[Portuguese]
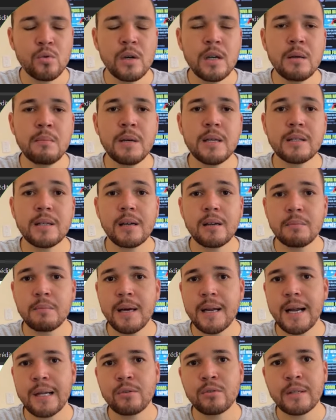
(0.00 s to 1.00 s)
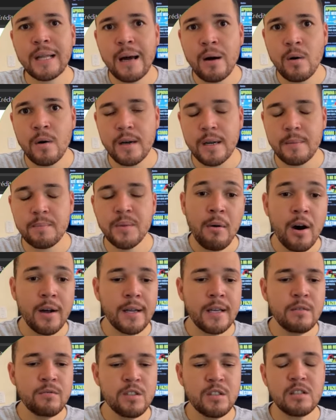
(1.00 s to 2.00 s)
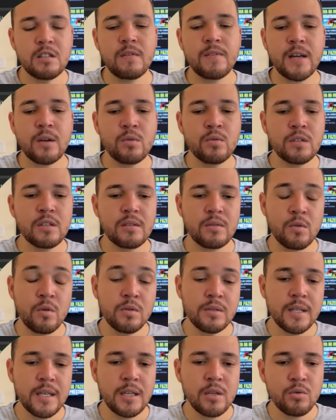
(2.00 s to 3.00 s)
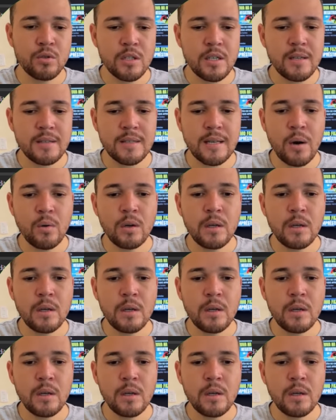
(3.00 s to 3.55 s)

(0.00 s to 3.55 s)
o limite é liberado na hora. Porém, você só vai conseguir utilizar o